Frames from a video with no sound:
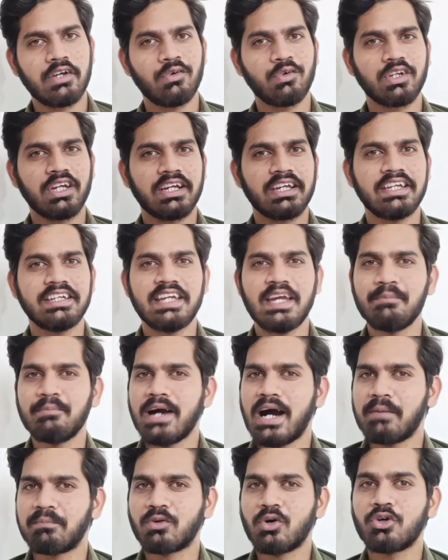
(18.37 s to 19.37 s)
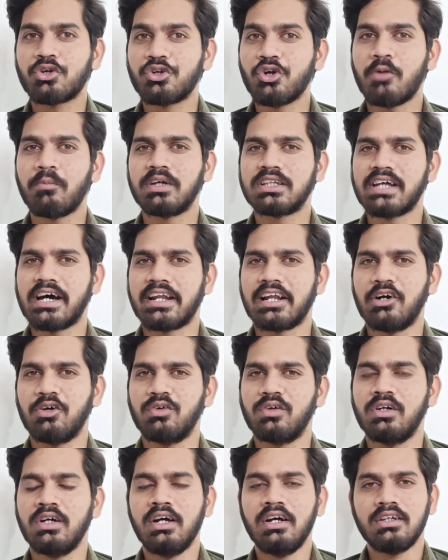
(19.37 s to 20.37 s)
रहे होंगे कि ये मैं आपको क्यों बता रहा
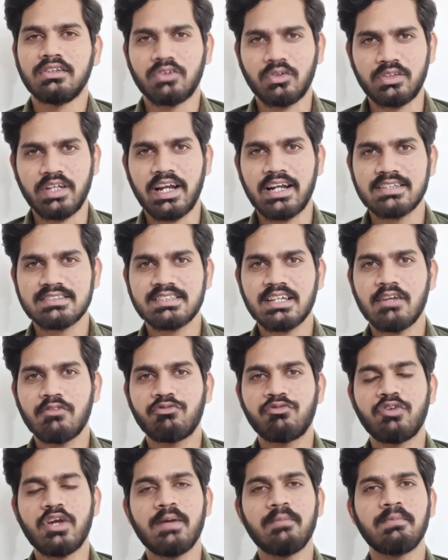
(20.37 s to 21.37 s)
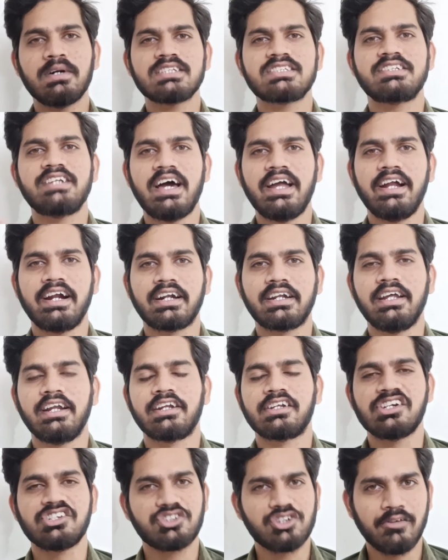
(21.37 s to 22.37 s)
हूँ तो दरअसल फेमस
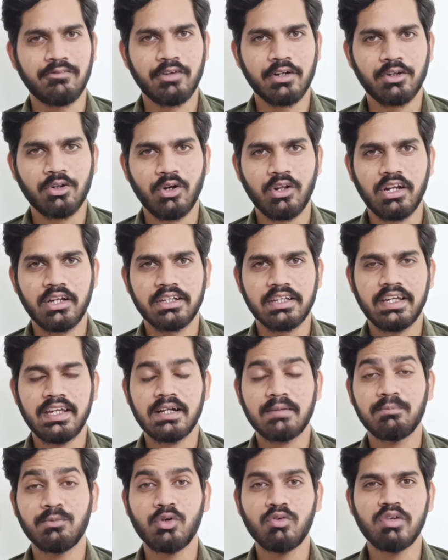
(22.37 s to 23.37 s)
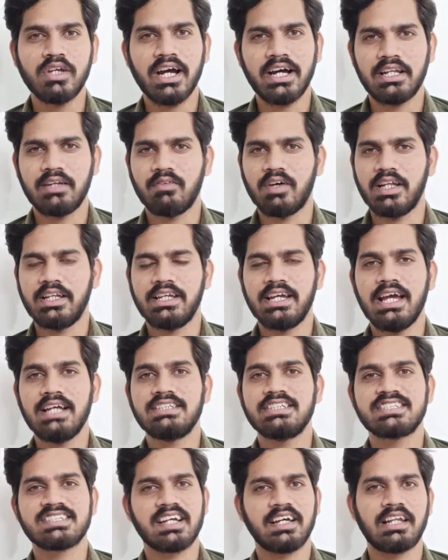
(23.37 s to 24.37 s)
डायरेक्टर क्रिस्टोफर नोलन की एक मूवी आने वाली
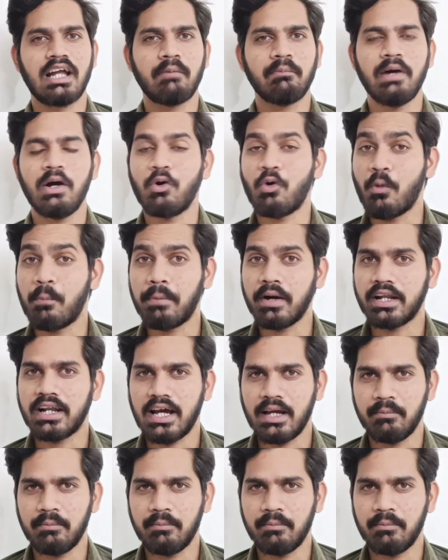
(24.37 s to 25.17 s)
है जिसका नाम है ओपन